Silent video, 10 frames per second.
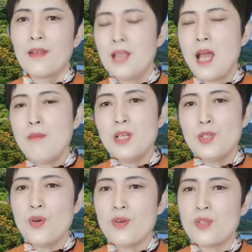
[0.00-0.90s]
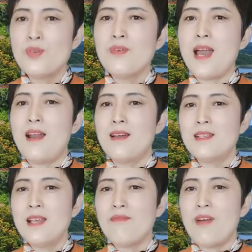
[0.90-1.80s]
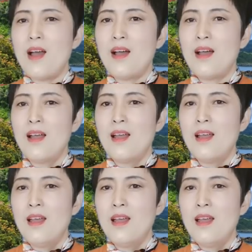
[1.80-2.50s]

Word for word: 他们就修改了宪法，